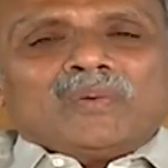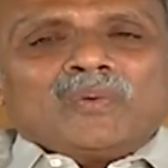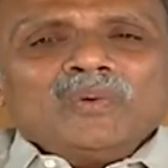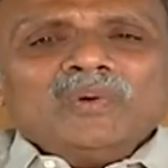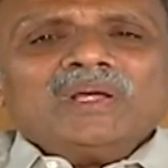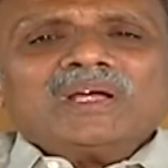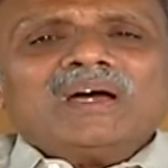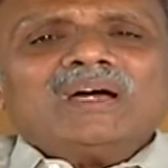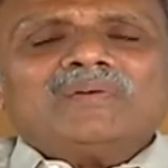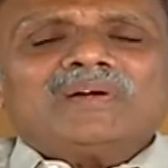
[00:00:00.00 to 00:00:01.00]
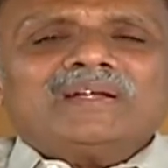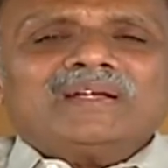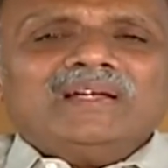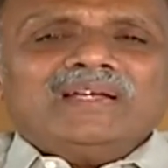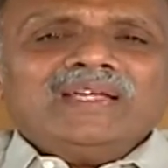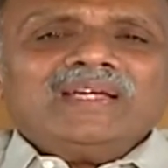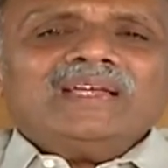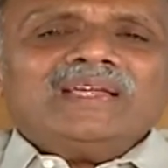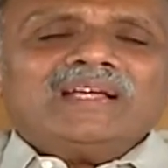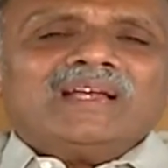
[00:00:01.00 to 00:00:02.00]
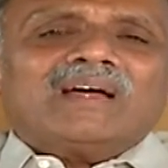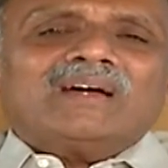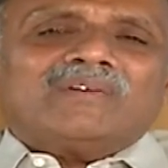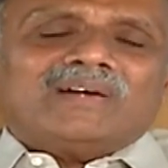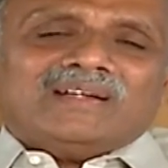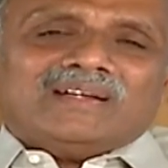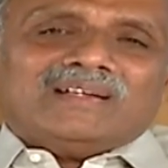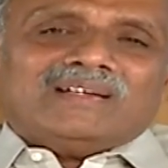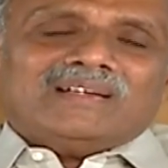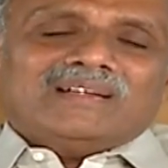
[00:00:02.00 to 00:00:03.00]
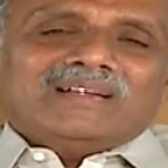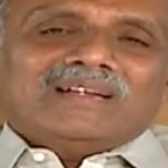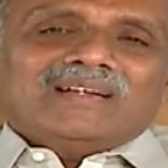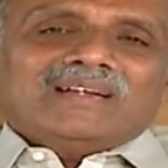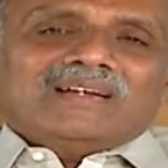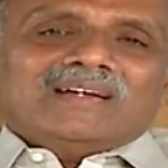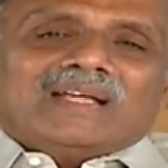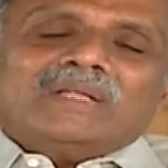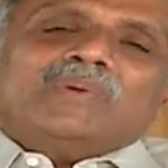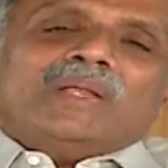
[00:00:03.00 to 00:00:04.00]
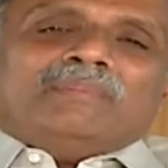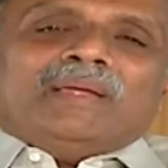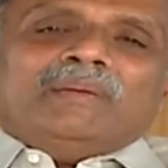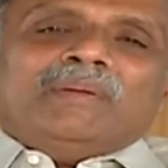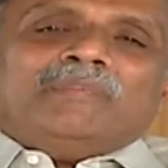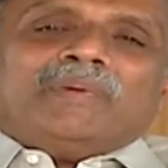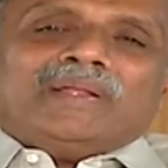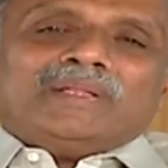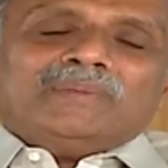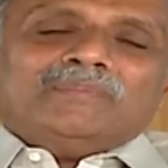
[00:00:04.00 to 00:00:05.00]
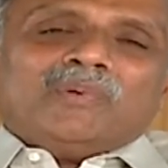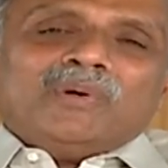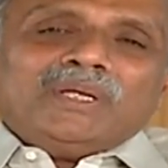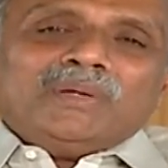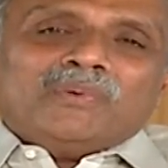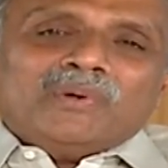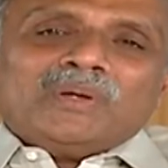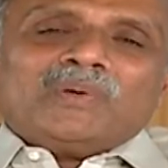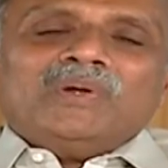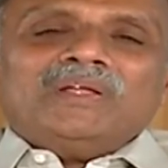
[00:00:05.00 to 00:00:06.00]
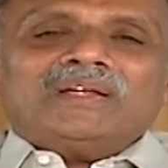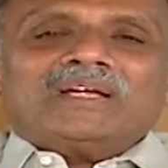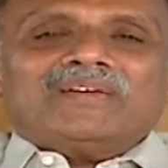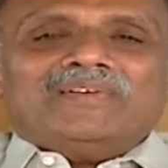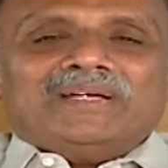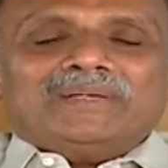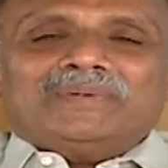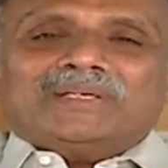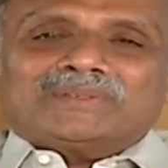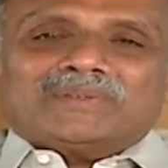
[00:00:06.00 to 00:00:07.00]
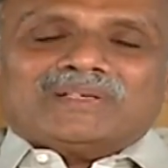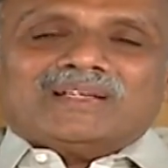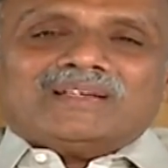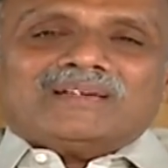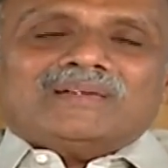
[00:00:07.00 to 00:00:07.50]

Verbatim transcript: உங்களுக்காக வாழுங்கள் நீங்கள் நீங்களாக வாழுங்கள் அது உங்களை மேன்மைப்படுத்தும் போட்டி உங்களுக்குள் இருக்க வேண்டும் என்று சொன்னார்